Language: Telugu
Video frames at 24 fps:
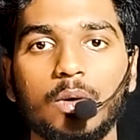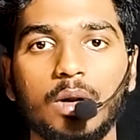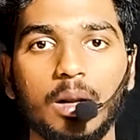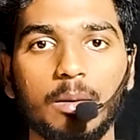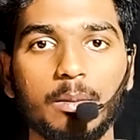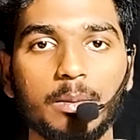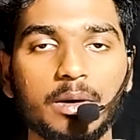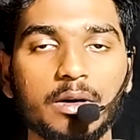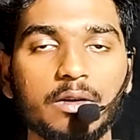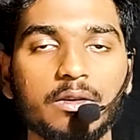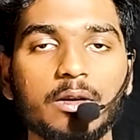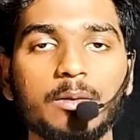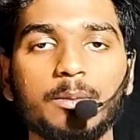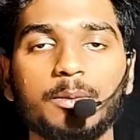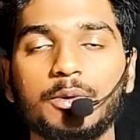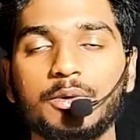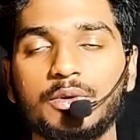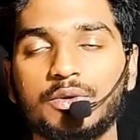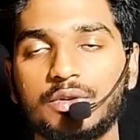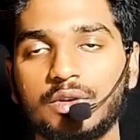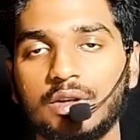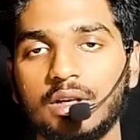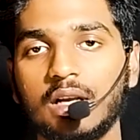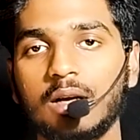నెంబర్ వన్
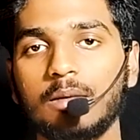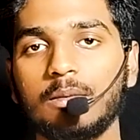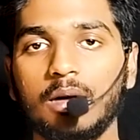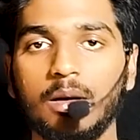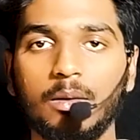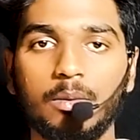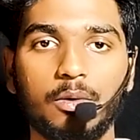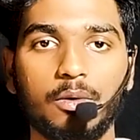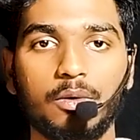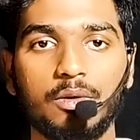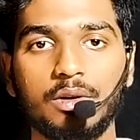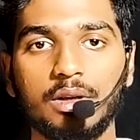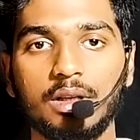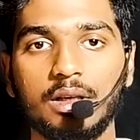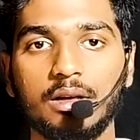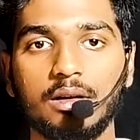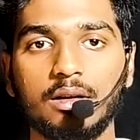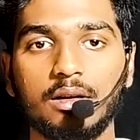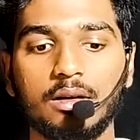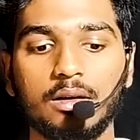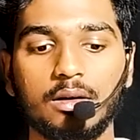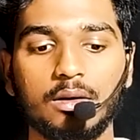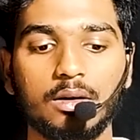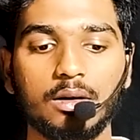పుస్తకంగా బైబిల్ ఉంది
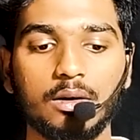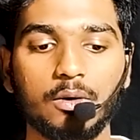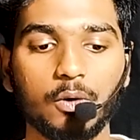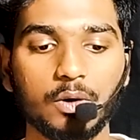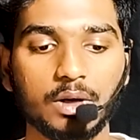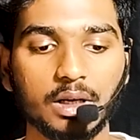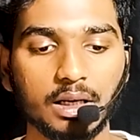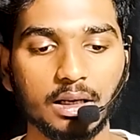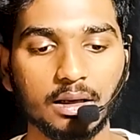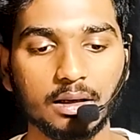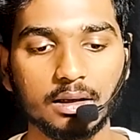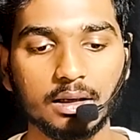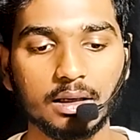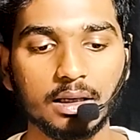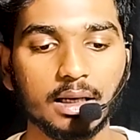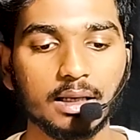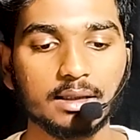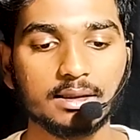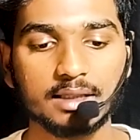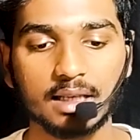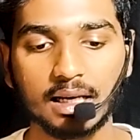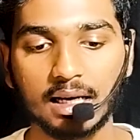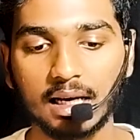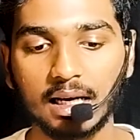ఓకేనా
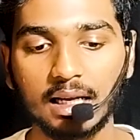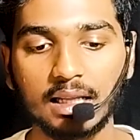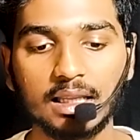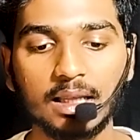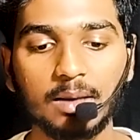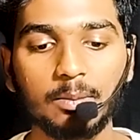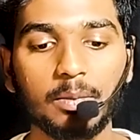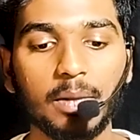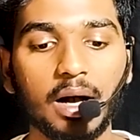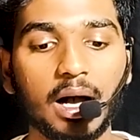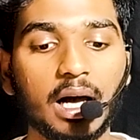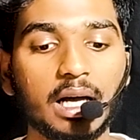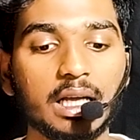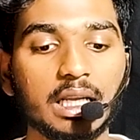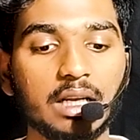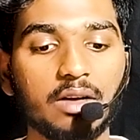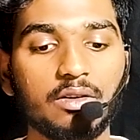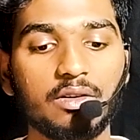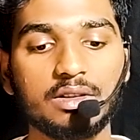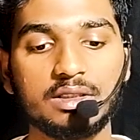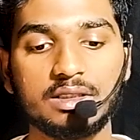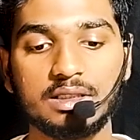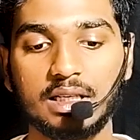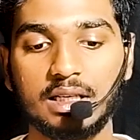సెకండ్ది
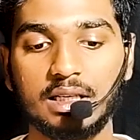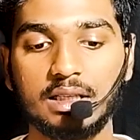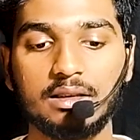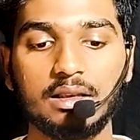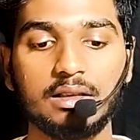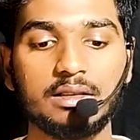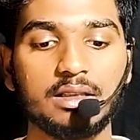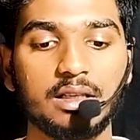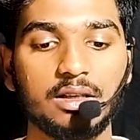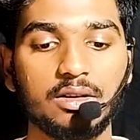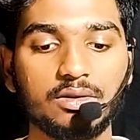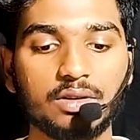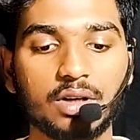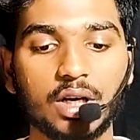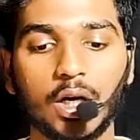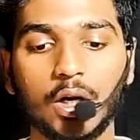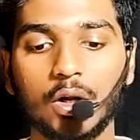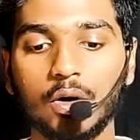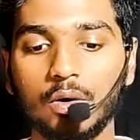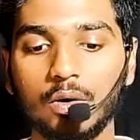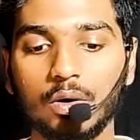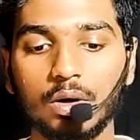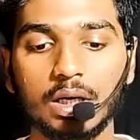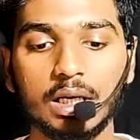మానవ జాతి
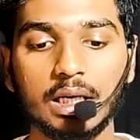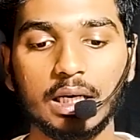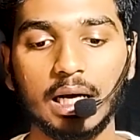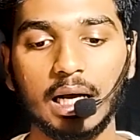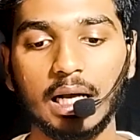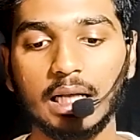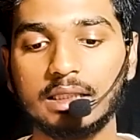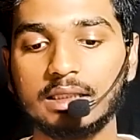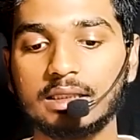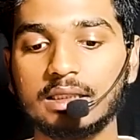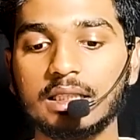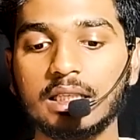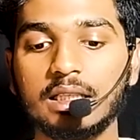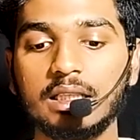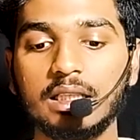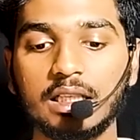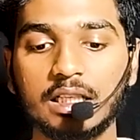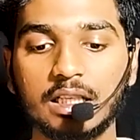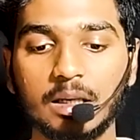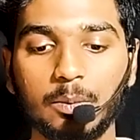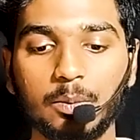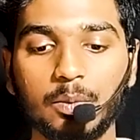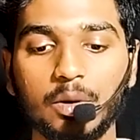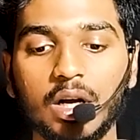చరిత్రలో
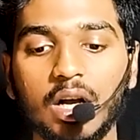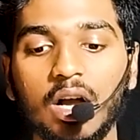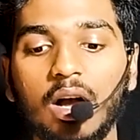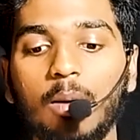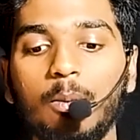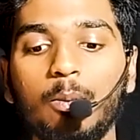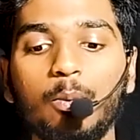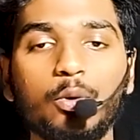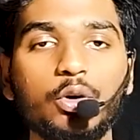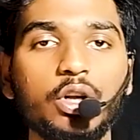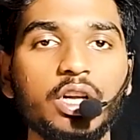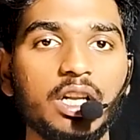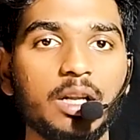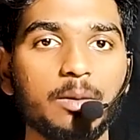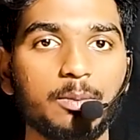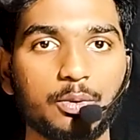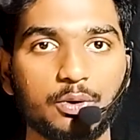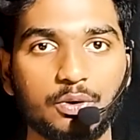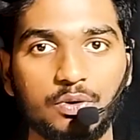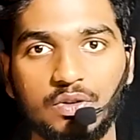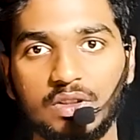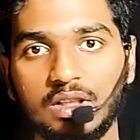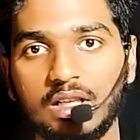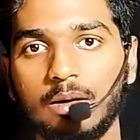అత్యధికంగా అమ్ముడైన
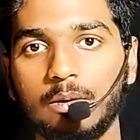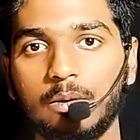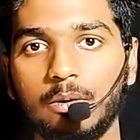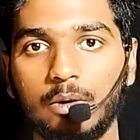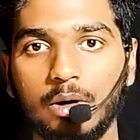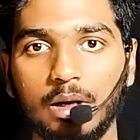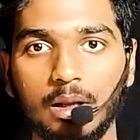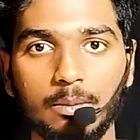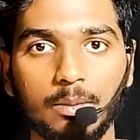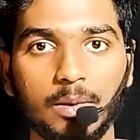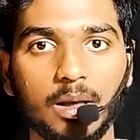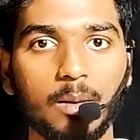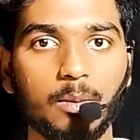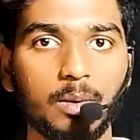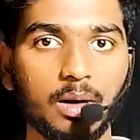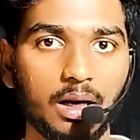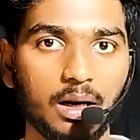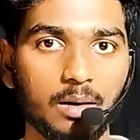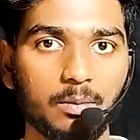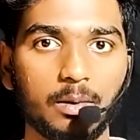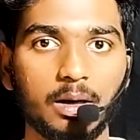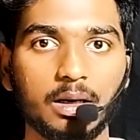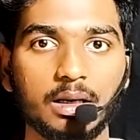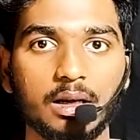పుస్తకం కూడా బైబిల్
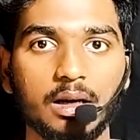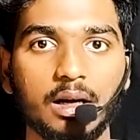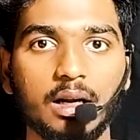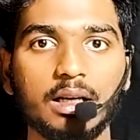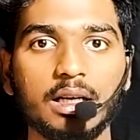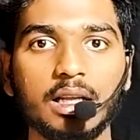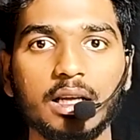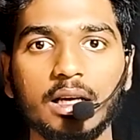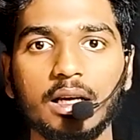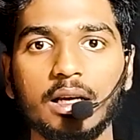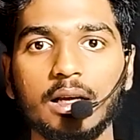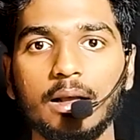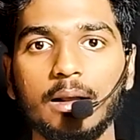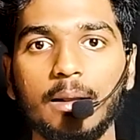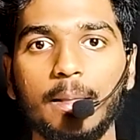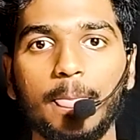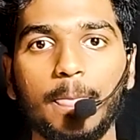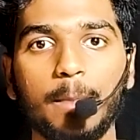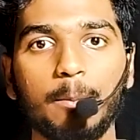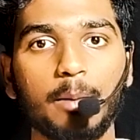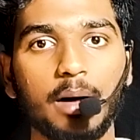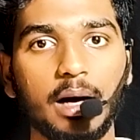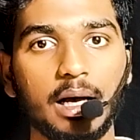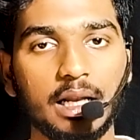అనమాట అంటే
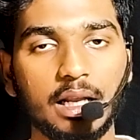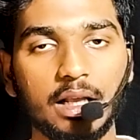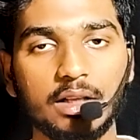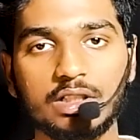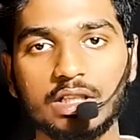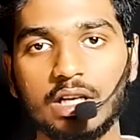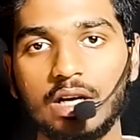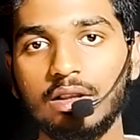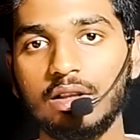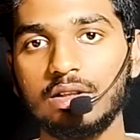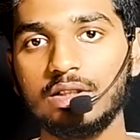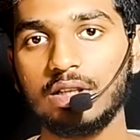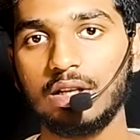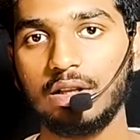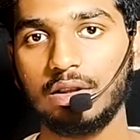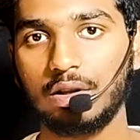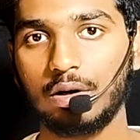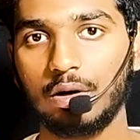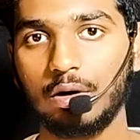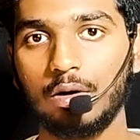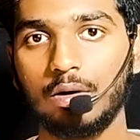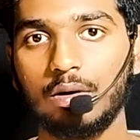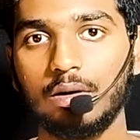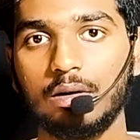మానవ జాతి
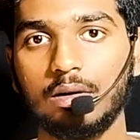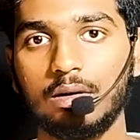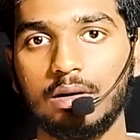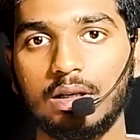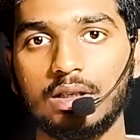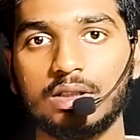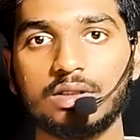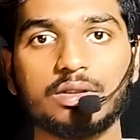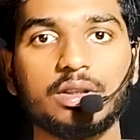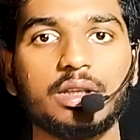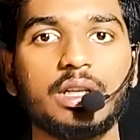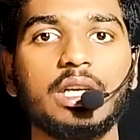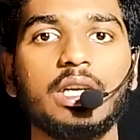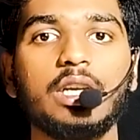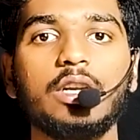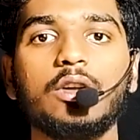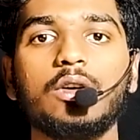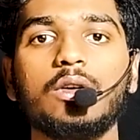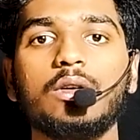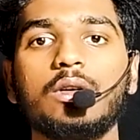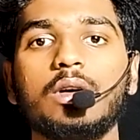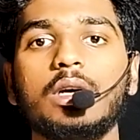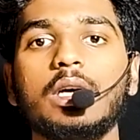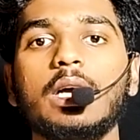చరిత్రలో
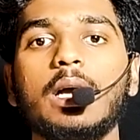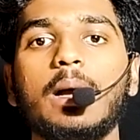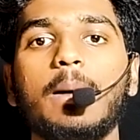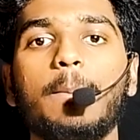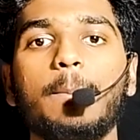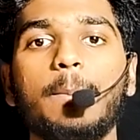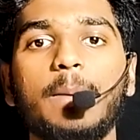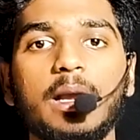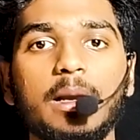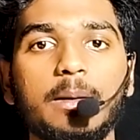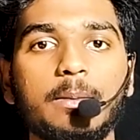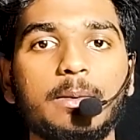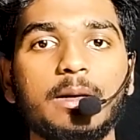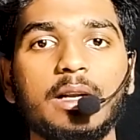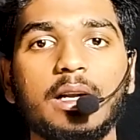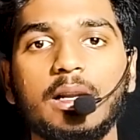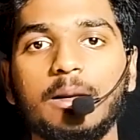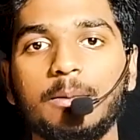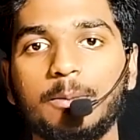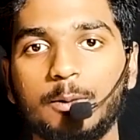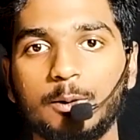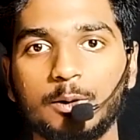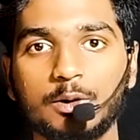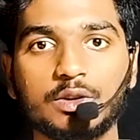హిస్టరీలో బైబిల్
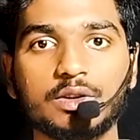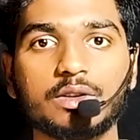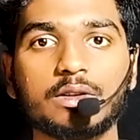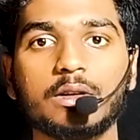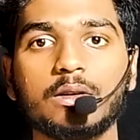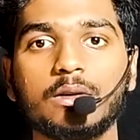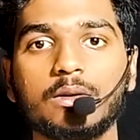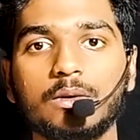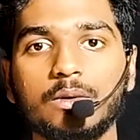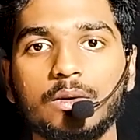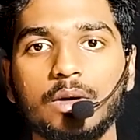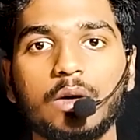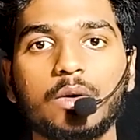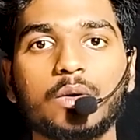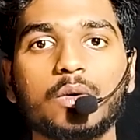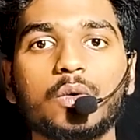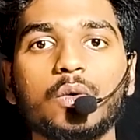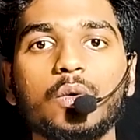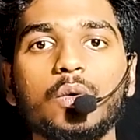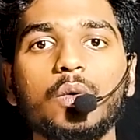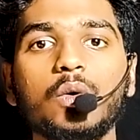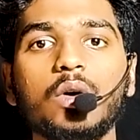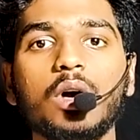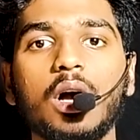అనే పుస్తకం
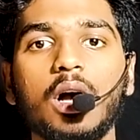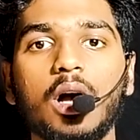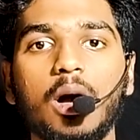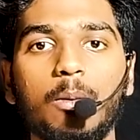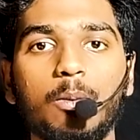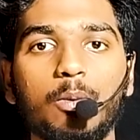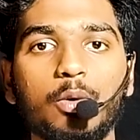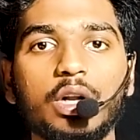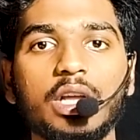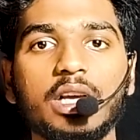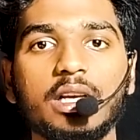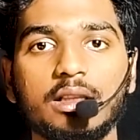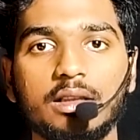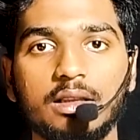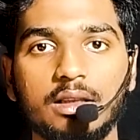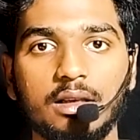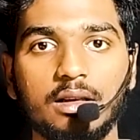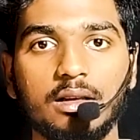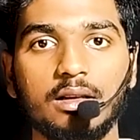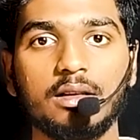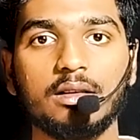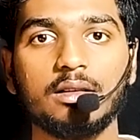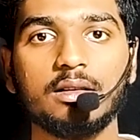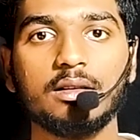ఎక్కువగా అమ్ముడైంది